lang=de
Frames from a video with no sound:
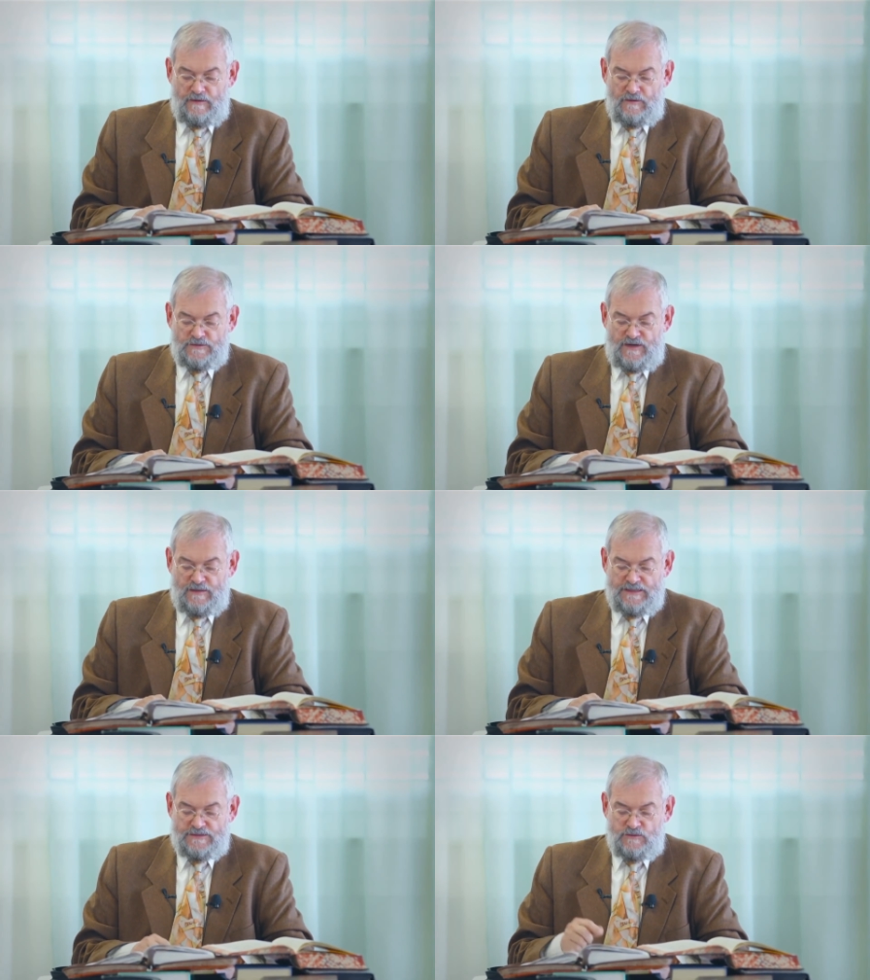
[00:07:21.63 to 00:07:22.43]
Und
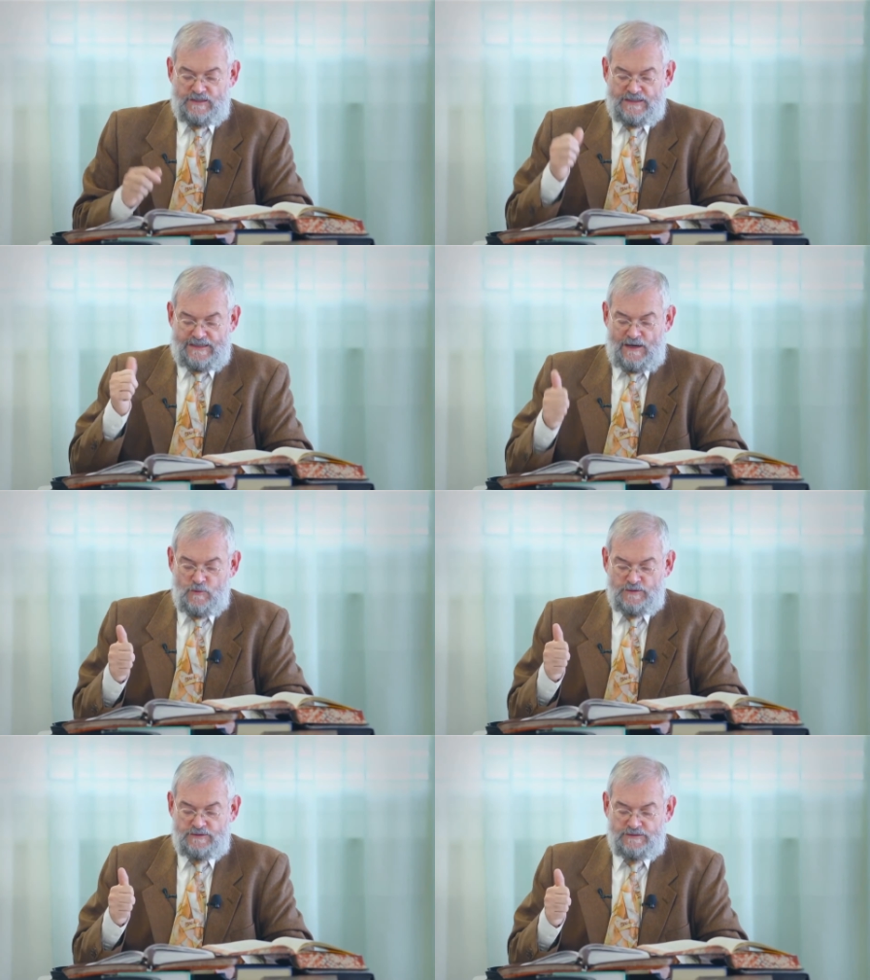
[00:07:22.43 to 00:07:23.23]
zwar bezüglich
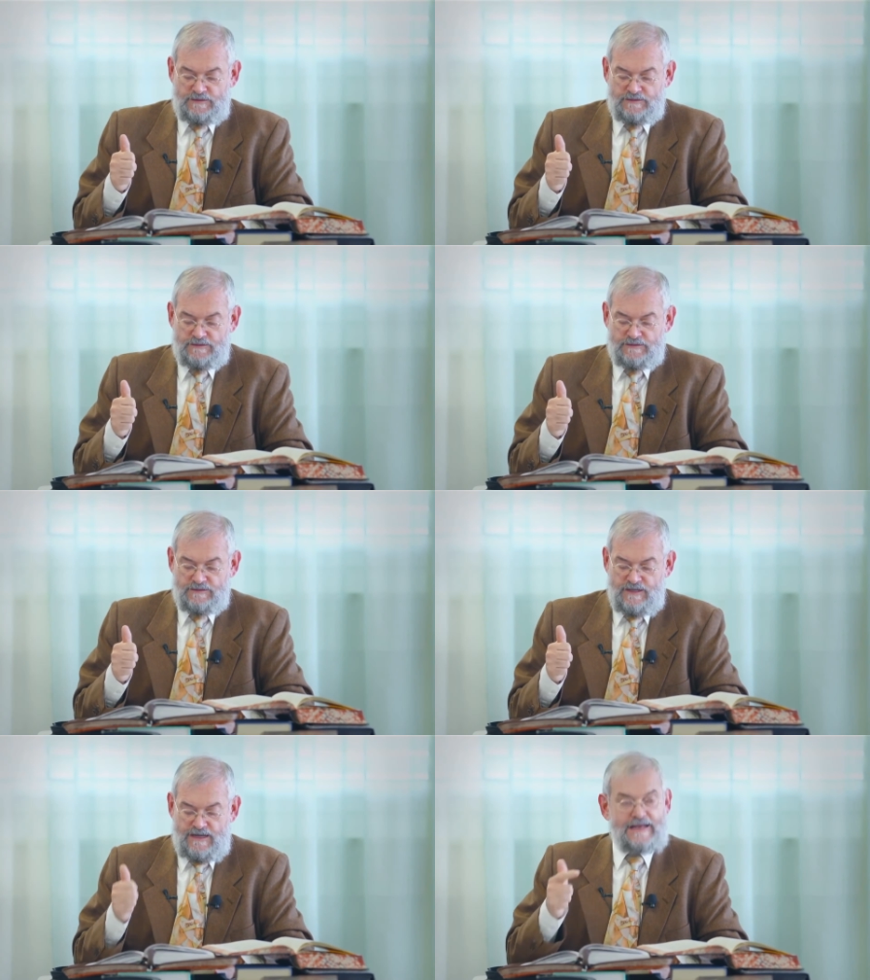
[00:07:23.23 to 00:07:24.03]
Glauben,
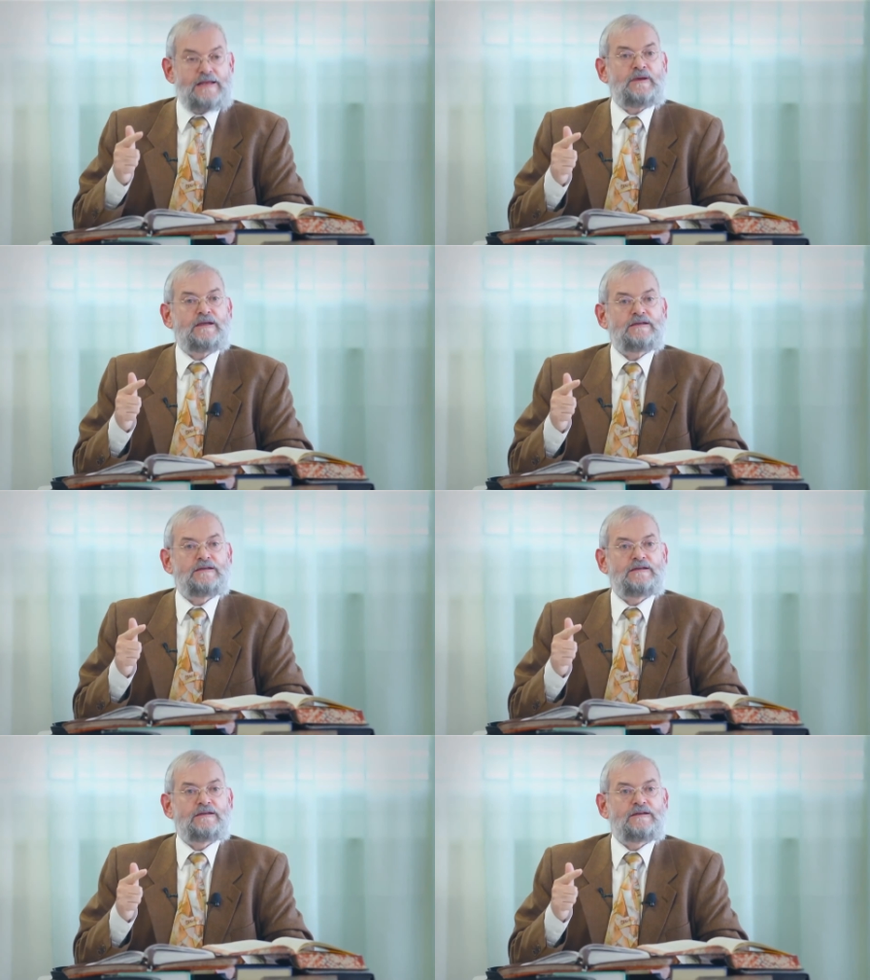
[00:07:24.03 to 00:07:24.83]
Liebe,
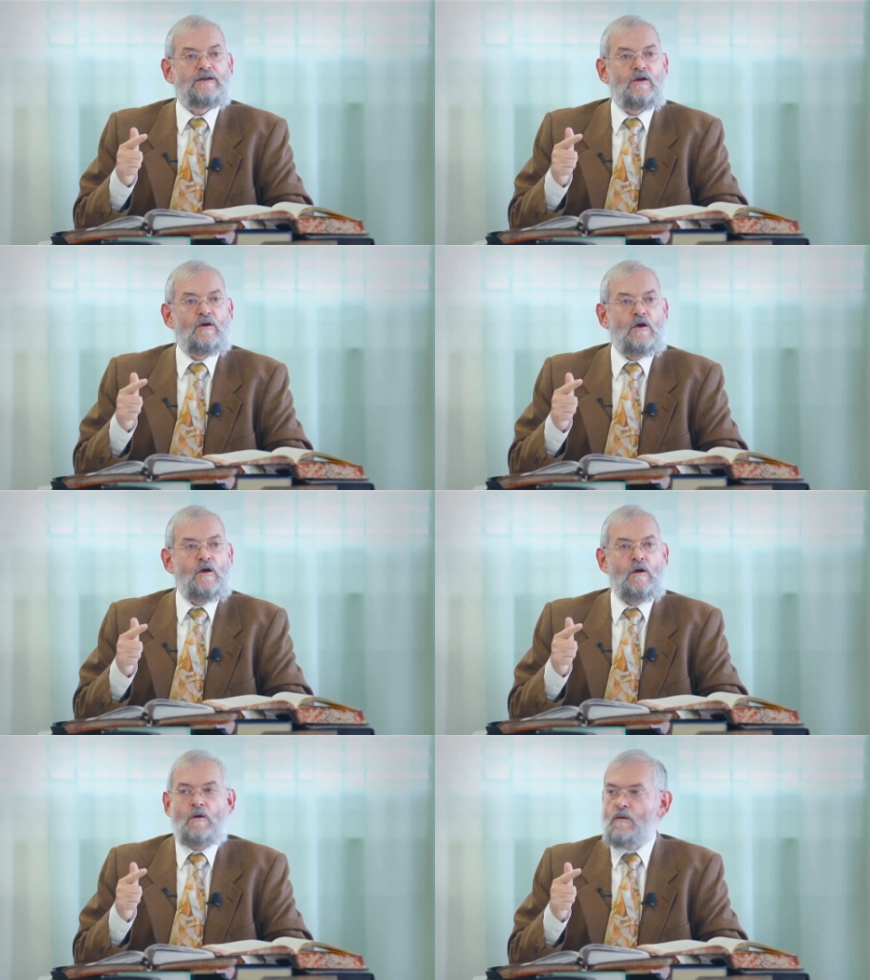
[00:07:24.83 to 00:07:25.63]

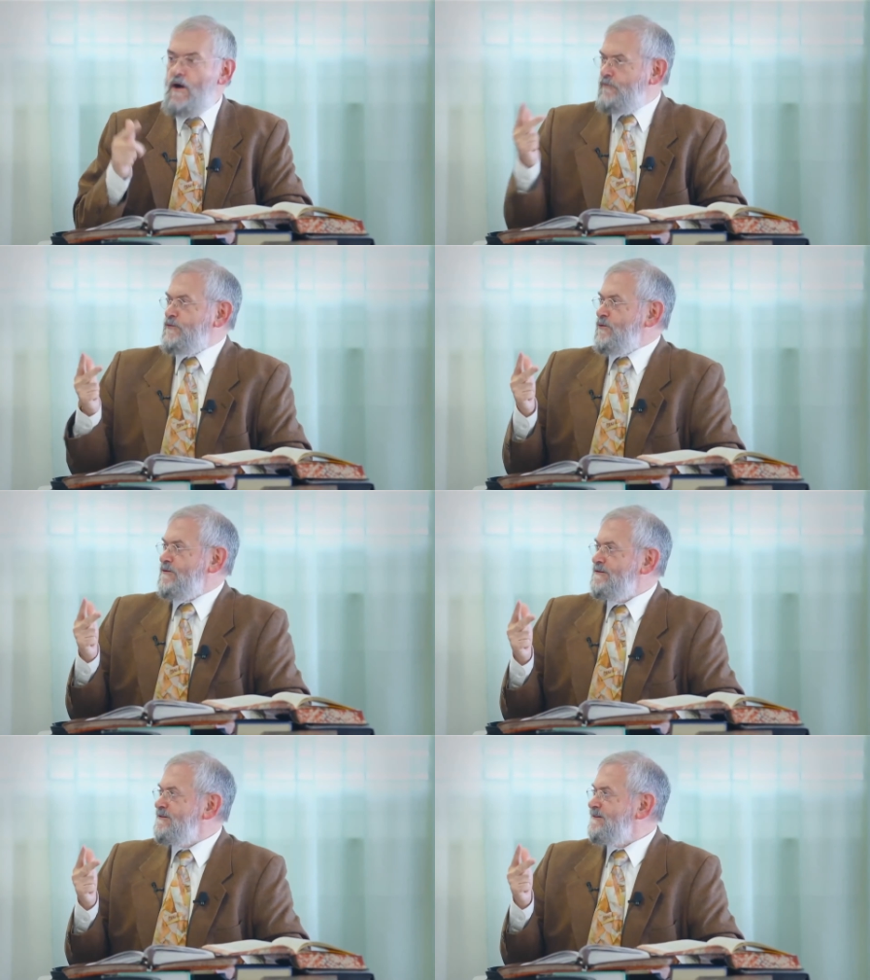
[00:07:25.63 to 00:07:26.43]

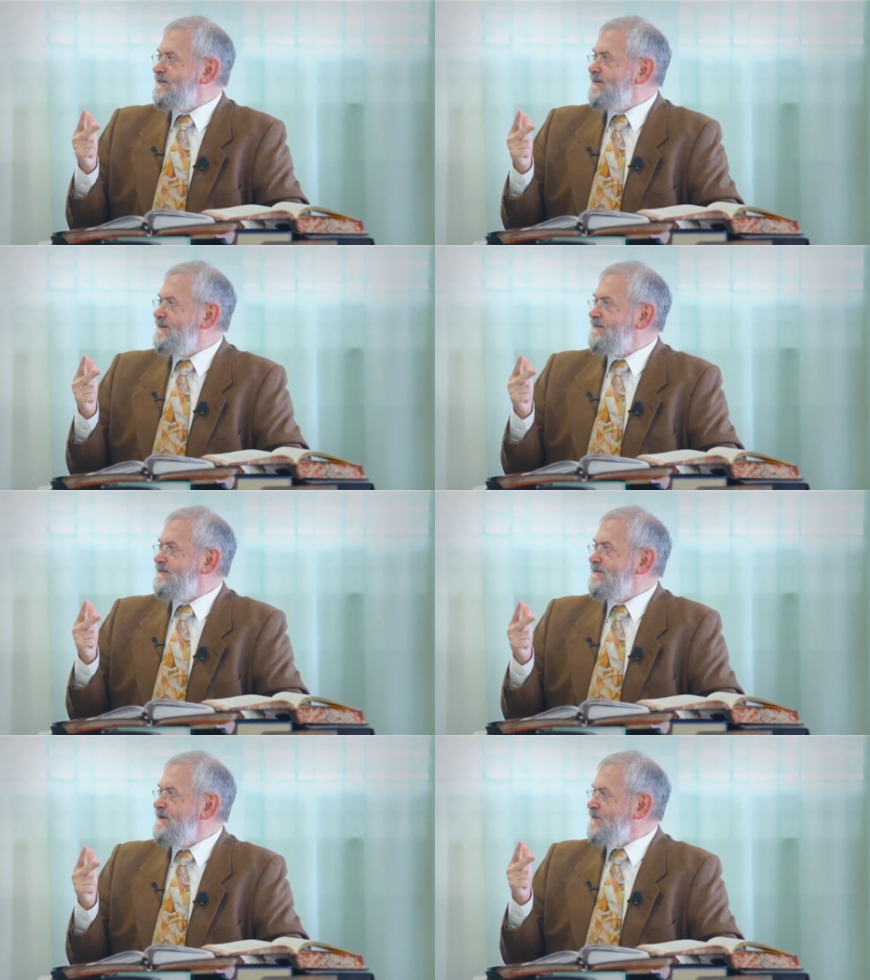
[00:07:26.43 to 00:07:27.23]
Hoffnung.
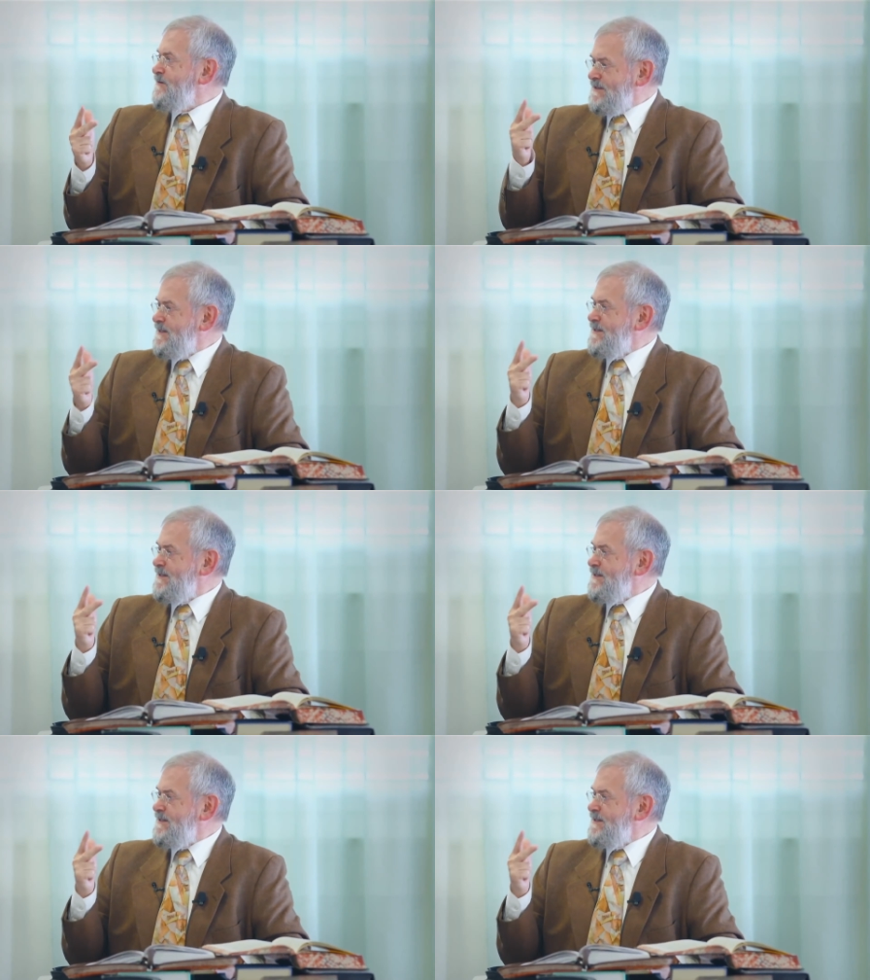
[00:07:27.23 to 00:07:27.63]
Merken wir diese